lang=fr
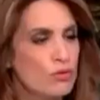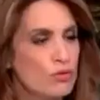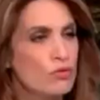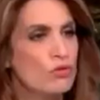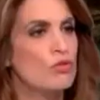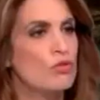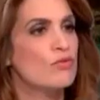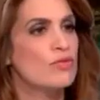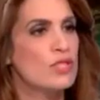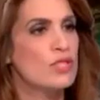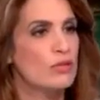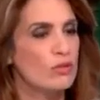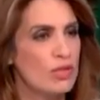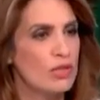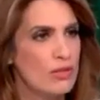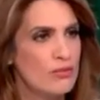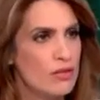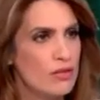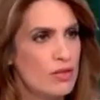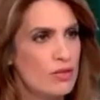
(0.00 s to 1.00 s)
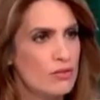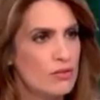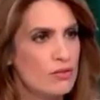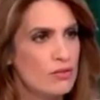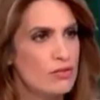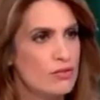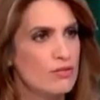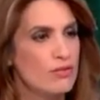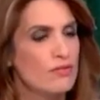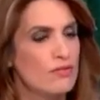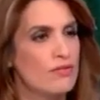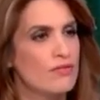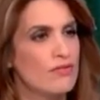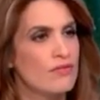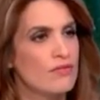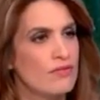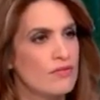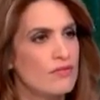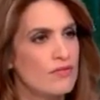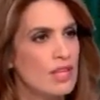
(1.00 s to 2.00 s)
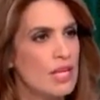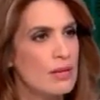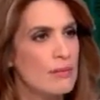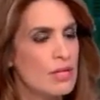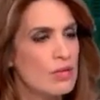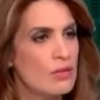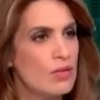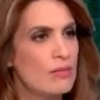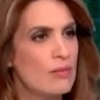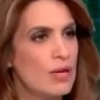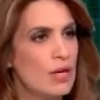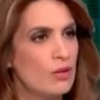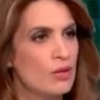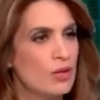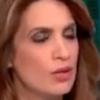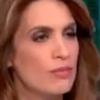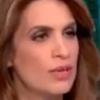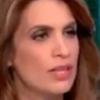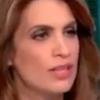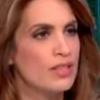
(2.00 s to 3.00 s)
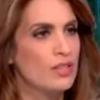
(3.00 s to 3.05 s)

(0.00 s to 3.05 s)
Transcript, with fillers: deux visions de la France. Oui. Avec un Emmanuel Macron et Le Pen.